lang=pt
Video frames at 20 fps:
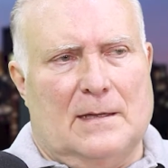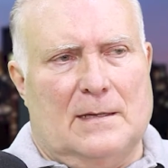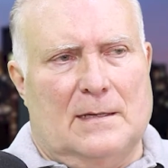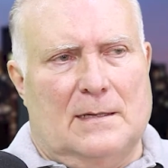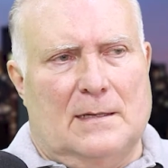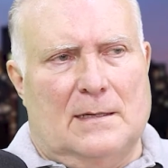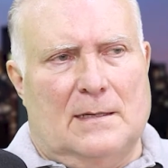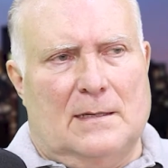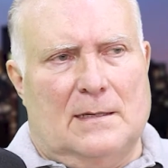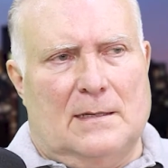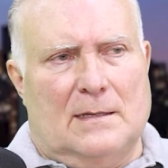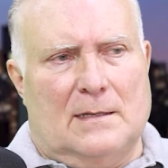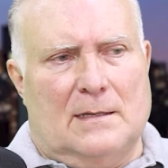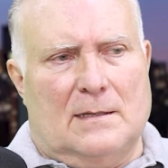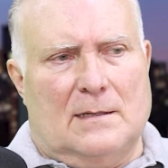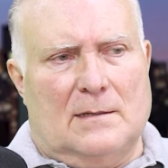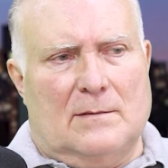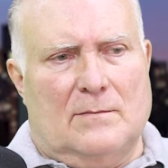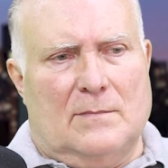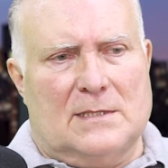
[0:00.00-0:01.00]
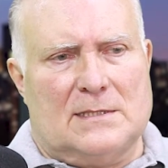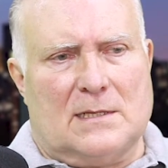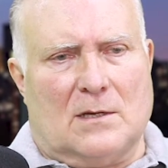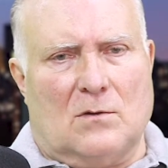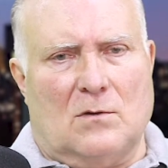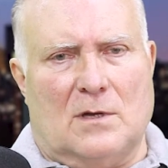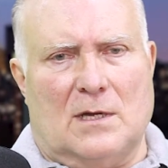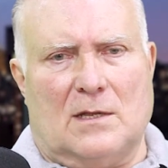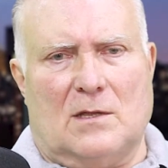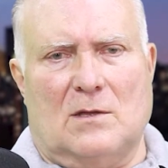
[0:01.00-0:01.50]
Uh, mas
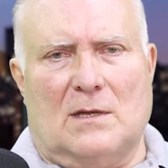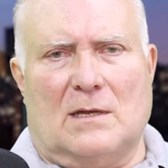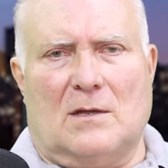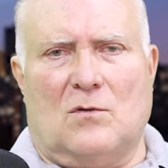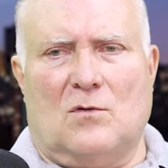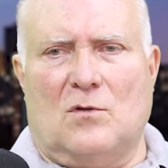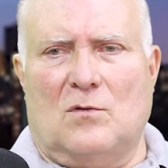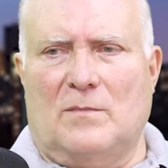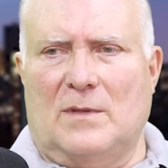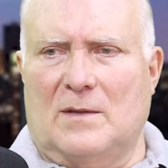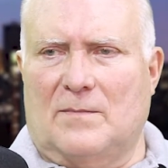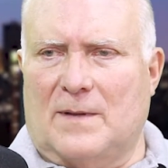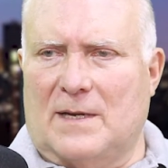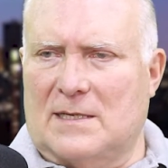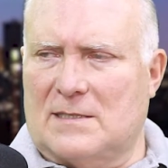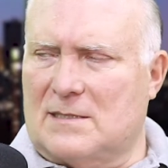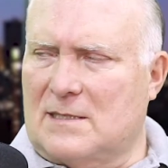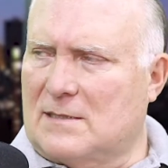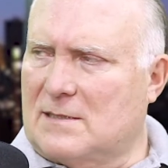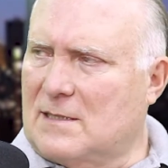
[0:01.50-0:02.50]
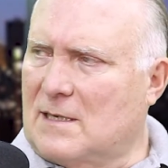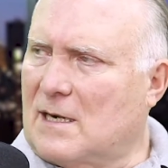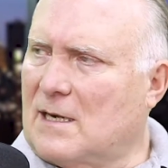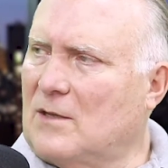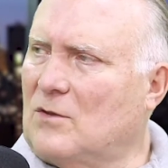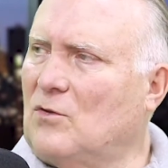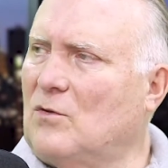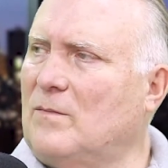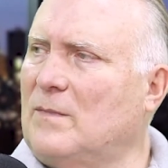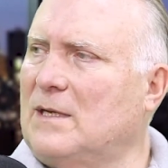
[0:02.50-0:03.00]
agora que a economia parece estar se
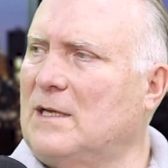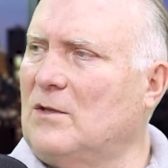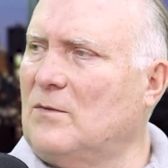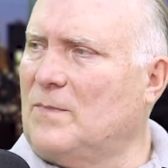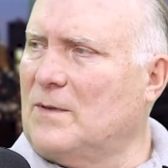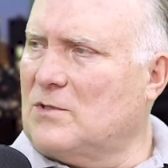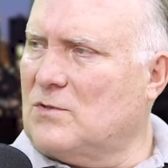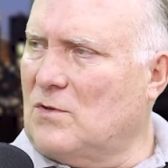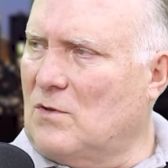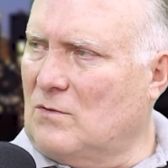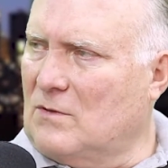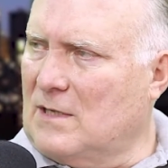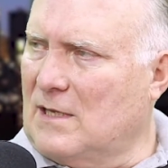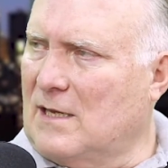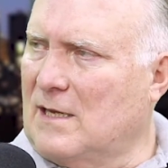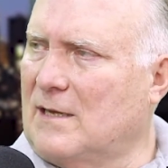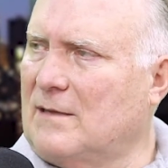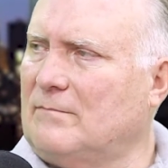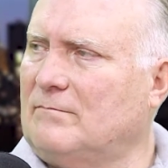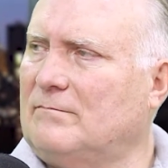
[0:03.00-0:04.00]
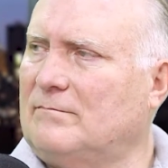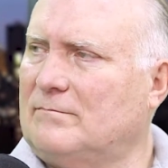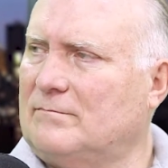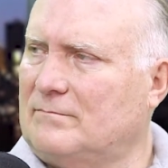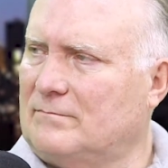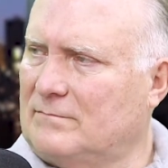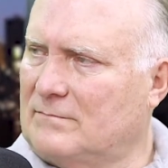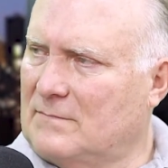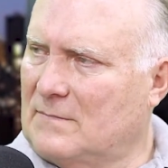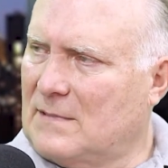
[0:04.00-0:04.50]
retomando, o pessoal está
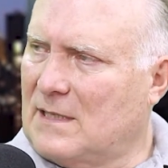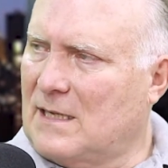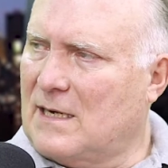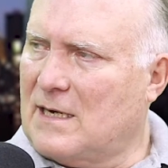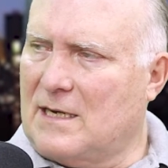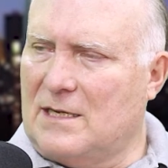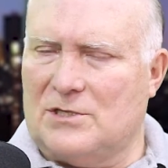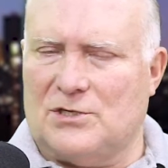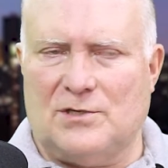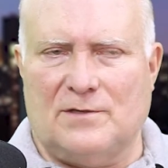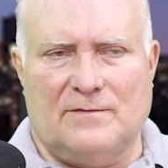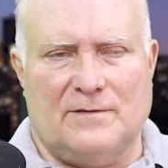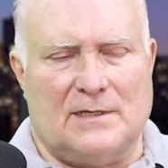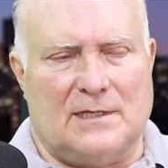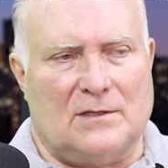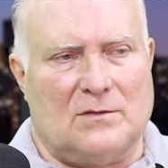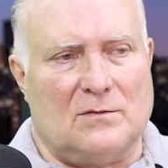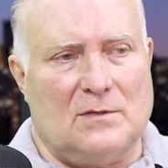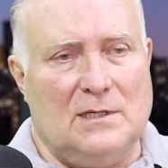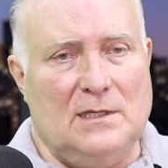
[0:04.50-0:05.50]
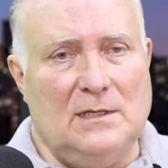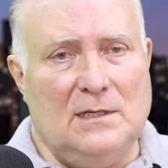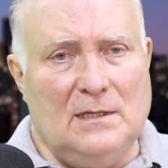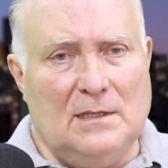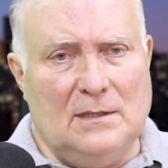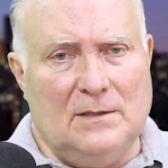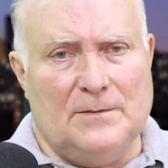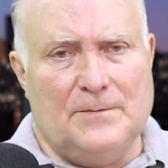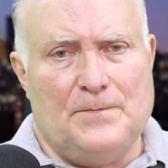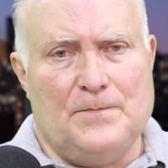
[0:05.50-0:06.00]
tá reativando.
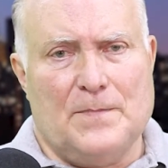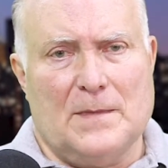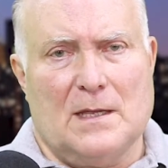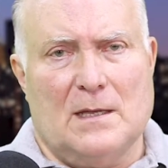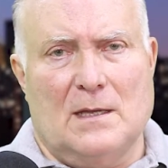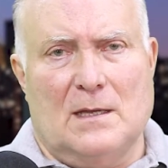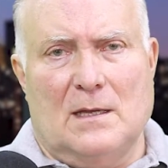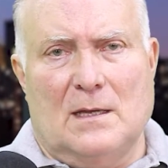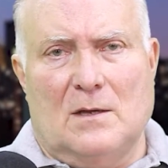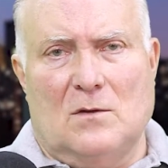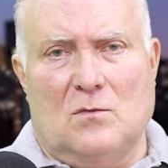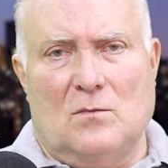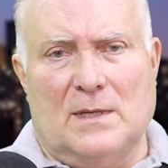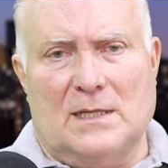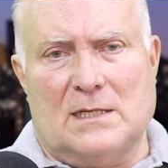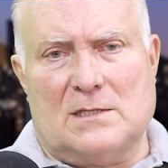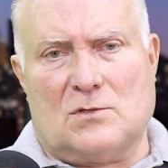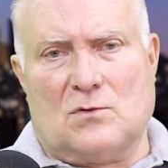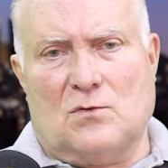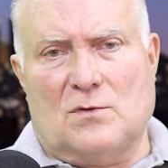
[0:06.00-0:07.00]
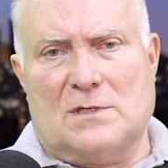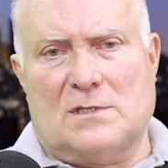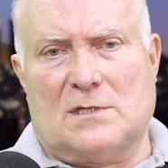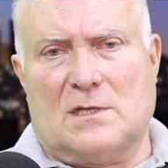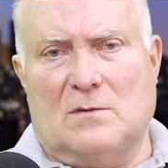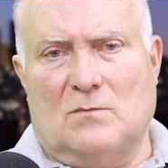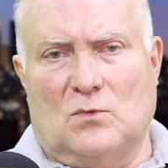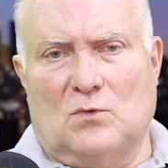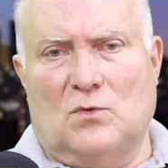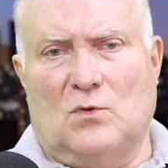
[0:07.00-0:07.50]
E uma das coisas
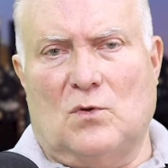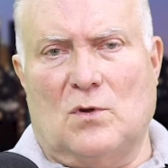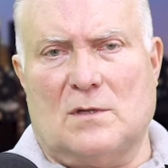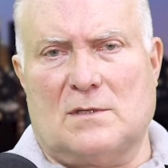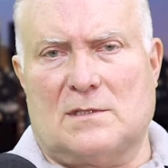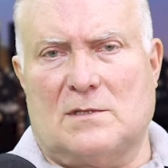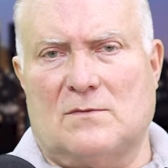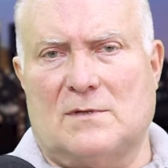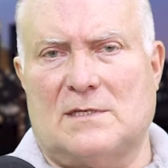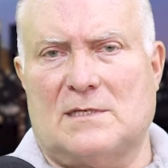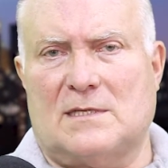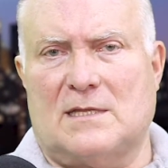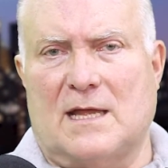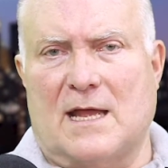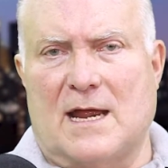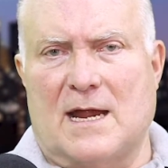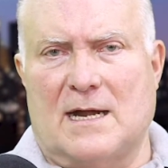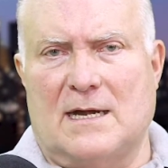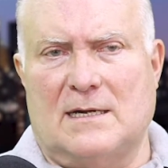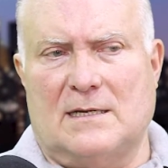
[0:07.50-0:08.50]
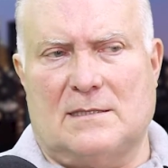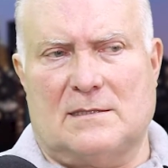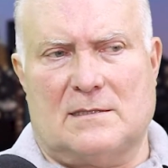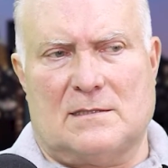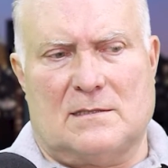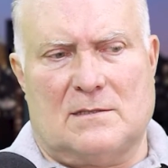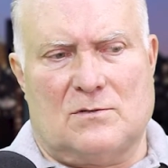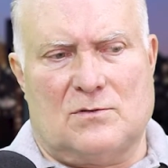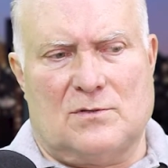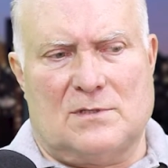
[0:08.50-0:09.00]
que mudou, que são
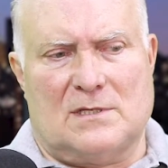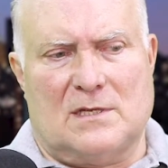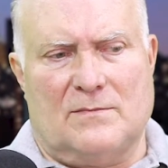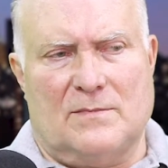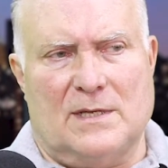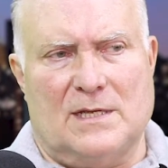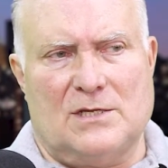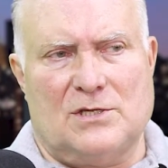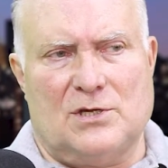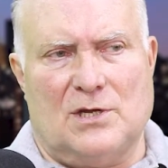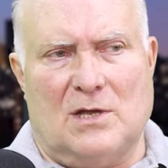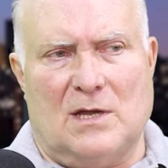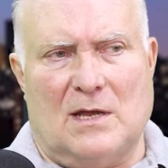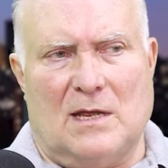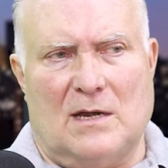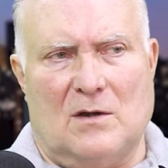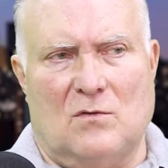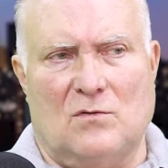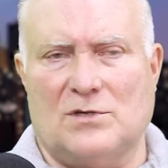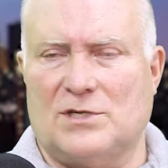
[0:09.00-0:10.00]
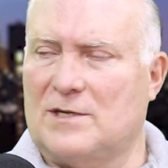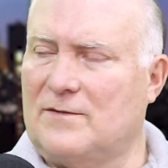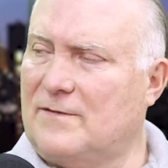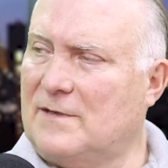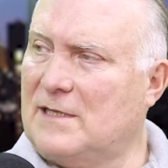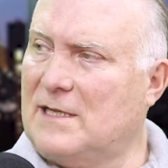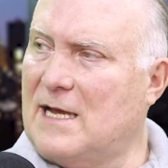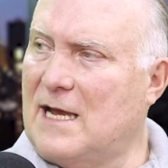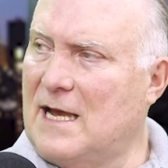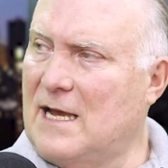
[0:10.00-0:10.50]
externas, justamente é a
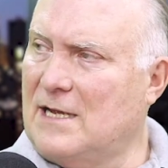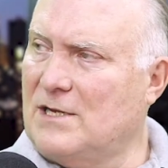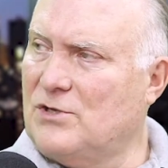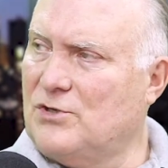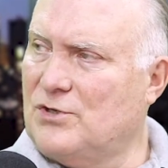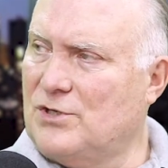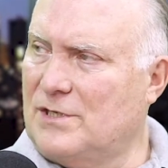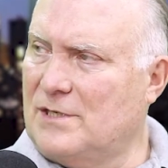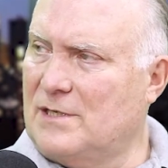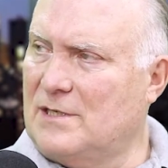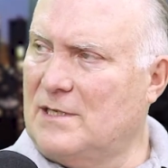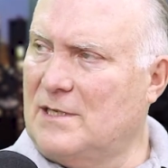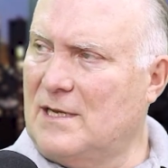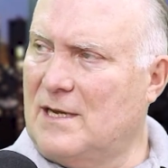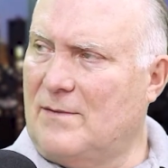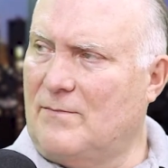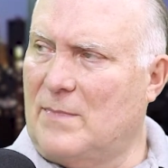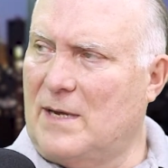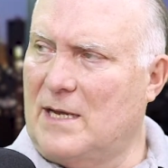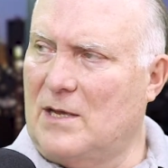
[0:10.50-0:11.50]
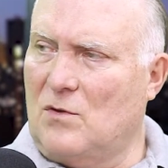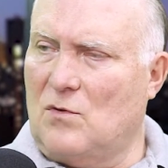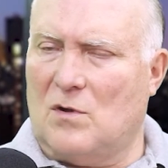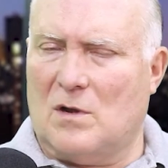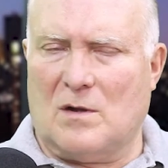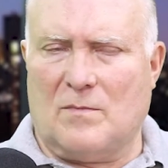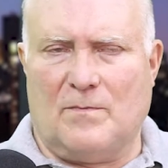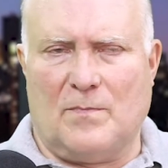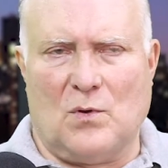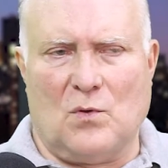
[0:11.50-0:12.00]
longevidade e a
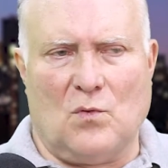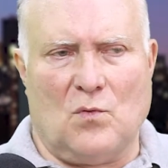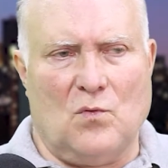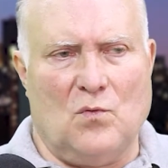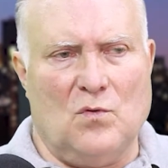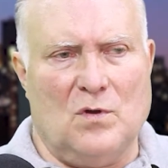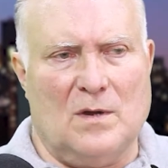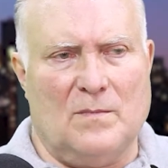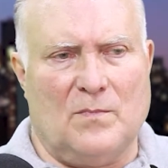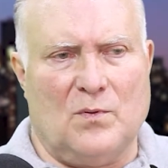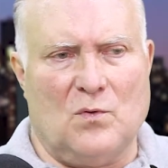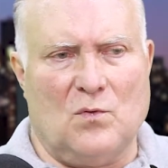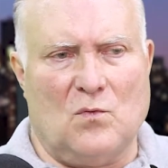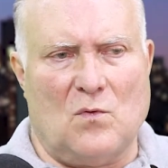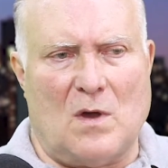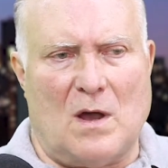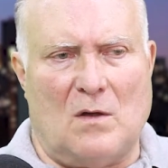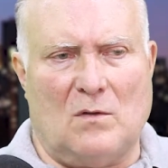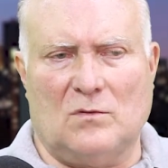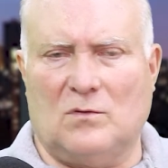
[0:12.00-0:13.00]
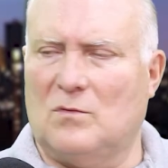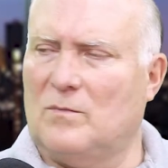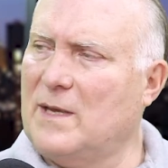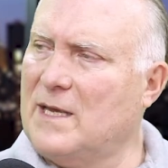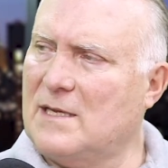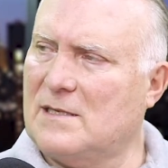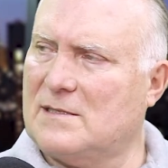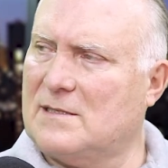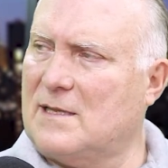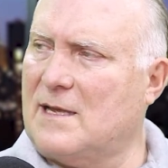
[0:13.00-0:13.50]
maior procura por um alto
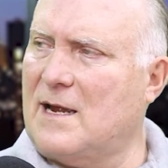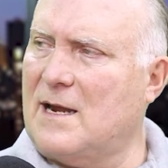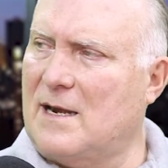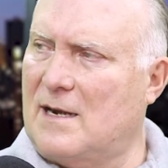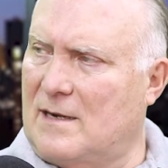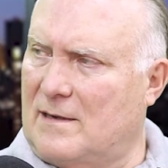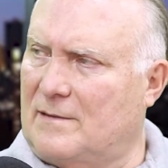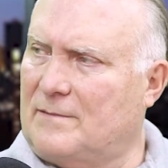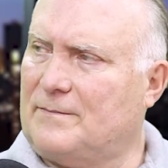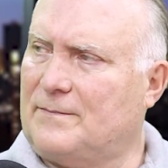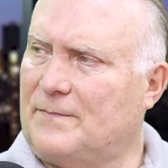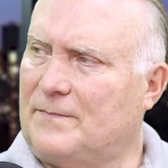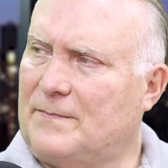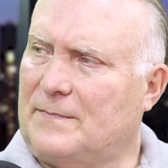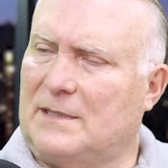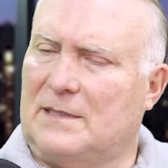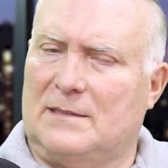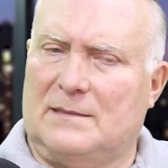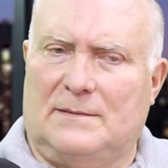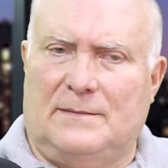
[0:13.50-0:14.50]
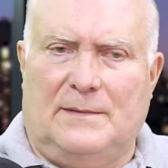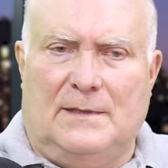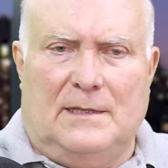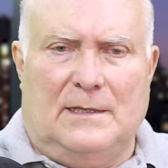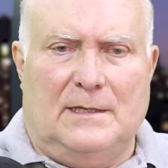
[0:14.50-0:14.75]
bem-estar. Né?